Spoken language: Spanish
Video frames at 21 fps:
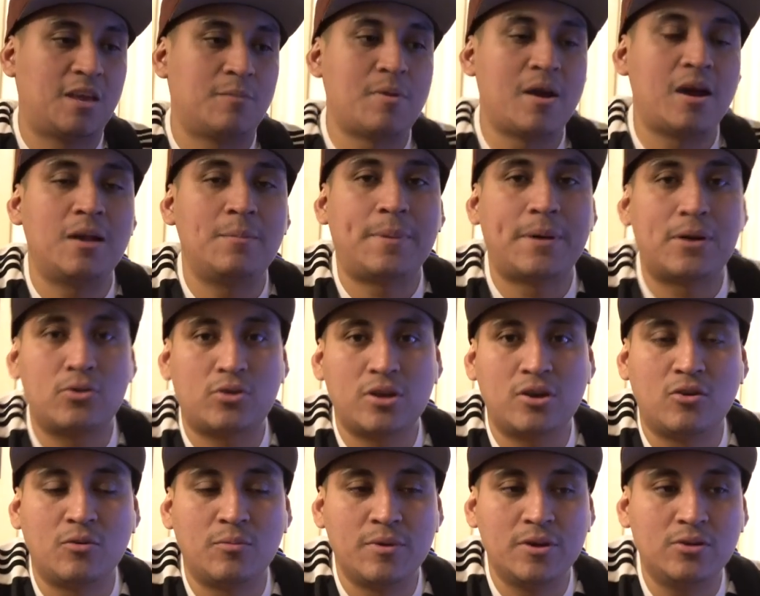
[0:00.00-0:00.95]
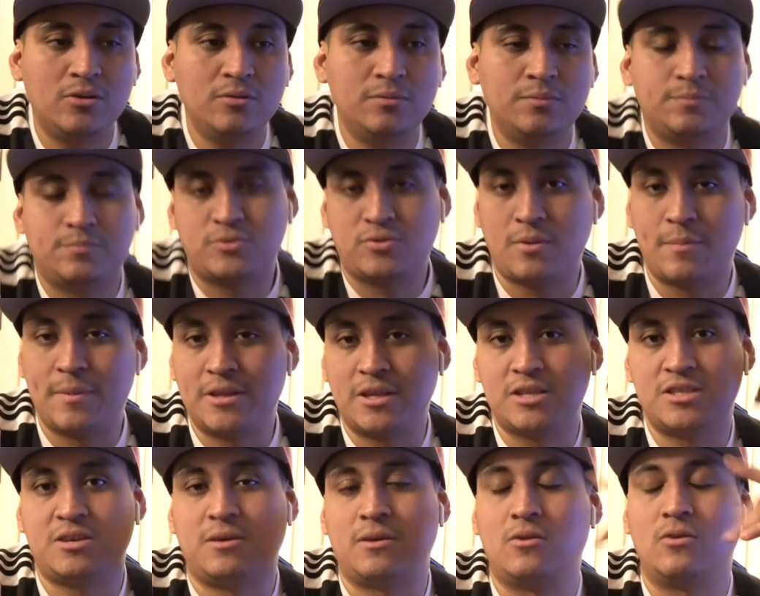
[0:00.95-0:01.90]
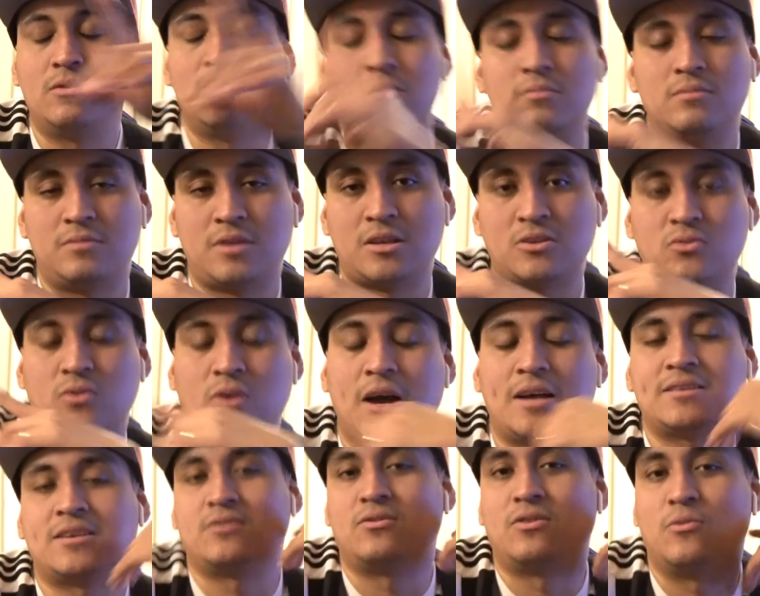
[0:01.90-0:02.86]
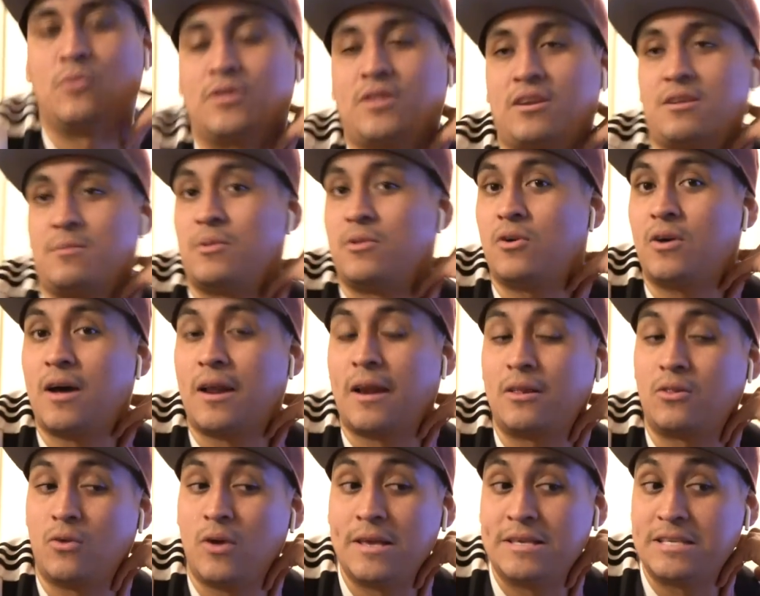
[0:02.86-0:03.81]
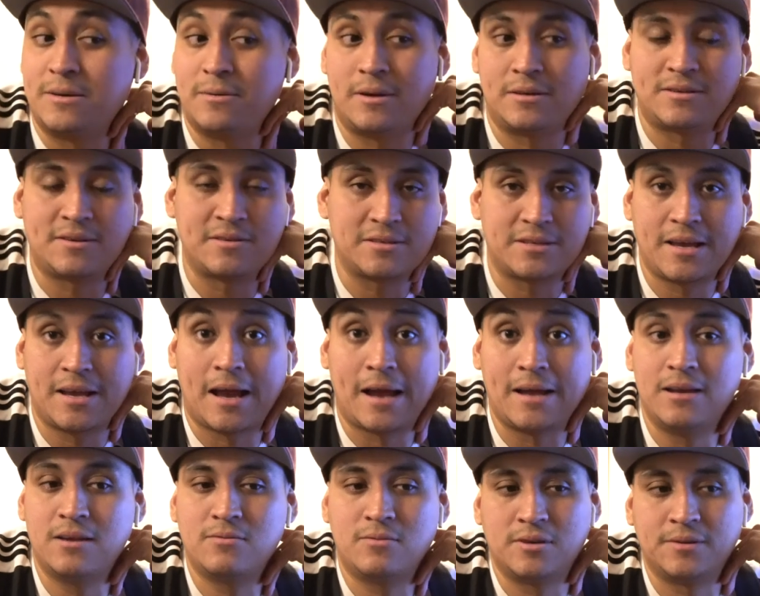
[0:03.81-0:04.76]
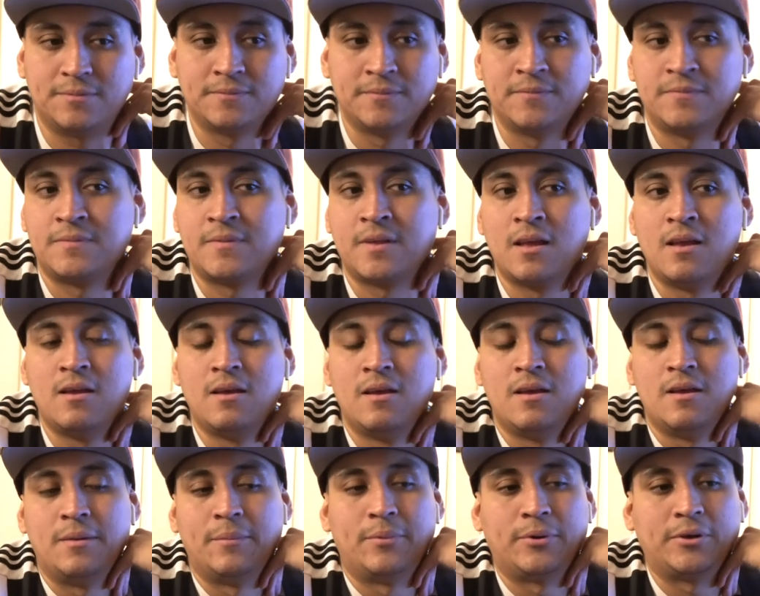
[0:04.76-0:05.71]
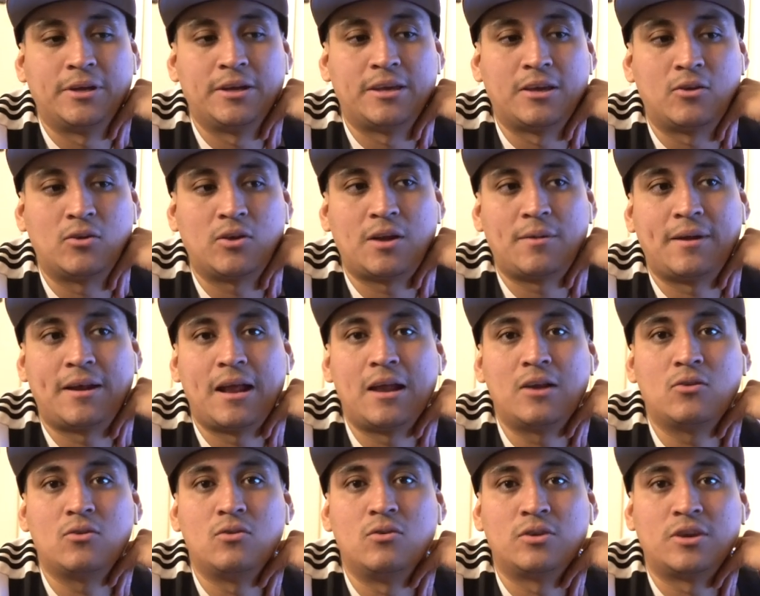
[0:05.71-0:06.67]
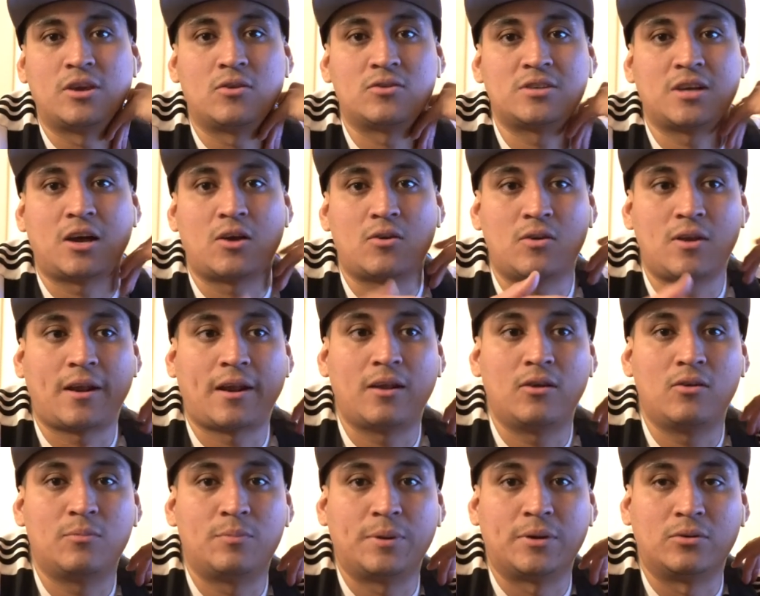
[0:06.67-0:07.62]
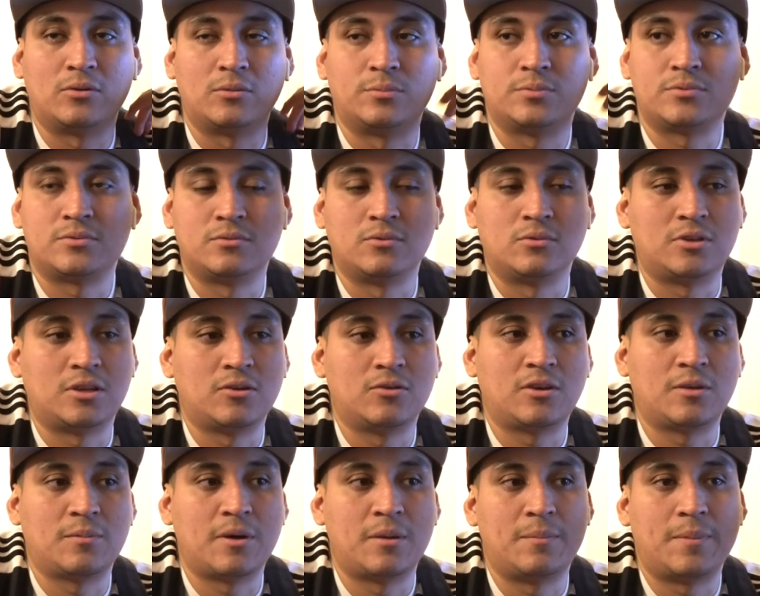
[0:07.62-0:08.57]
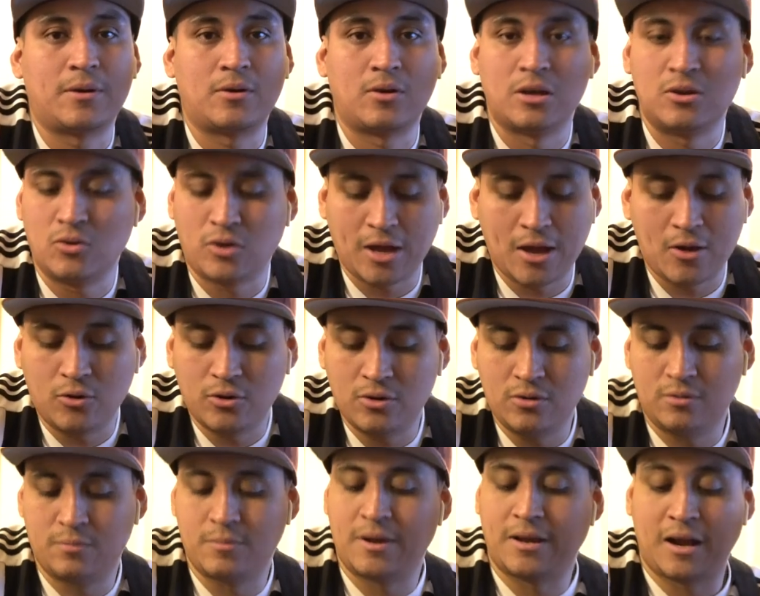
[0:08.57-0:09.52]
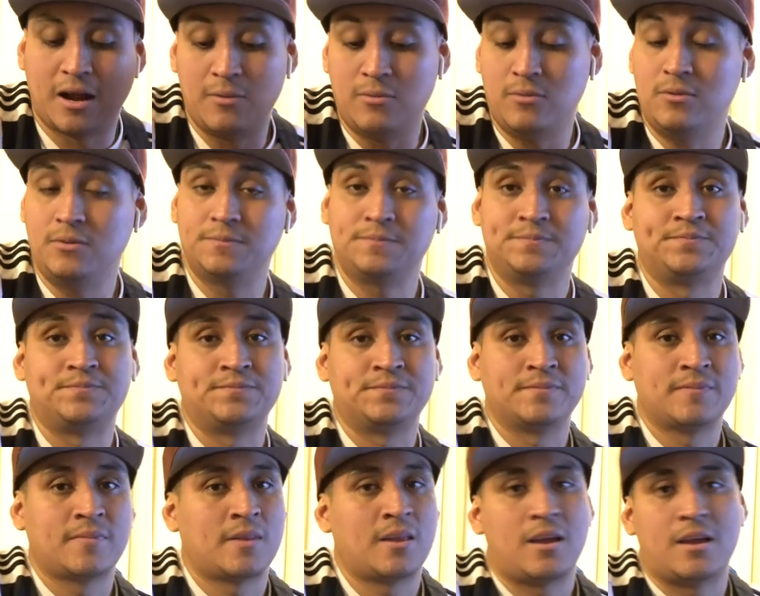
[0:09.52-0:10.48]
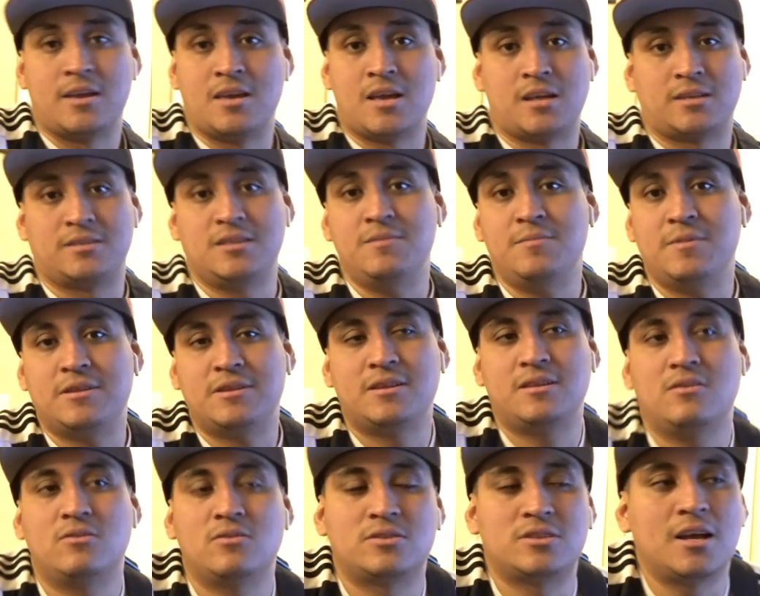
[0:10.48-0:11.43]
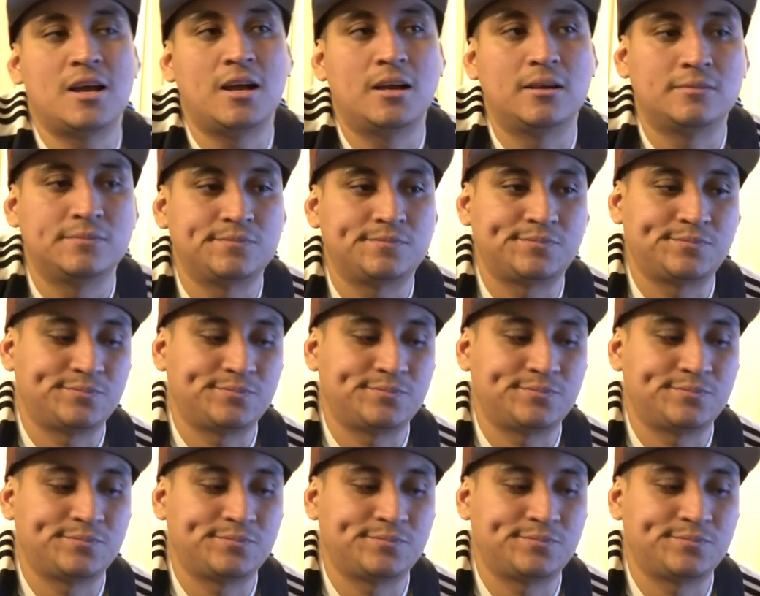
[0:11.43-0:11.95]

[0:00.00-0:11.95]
¿Quién me haga el paro aquí conmigo? Solamente pues, el chavalón está en su casa y no le voy a estar llamando cada rato. Ay, chaval, ¿sabes qué? Caile, güey. Porque quiero grabar algo o quiero sacar un arreglo, pero pues, no tengo que me haga el paro. Es lo que hago yo, me grabo y así, ¿me entiendes? O sea,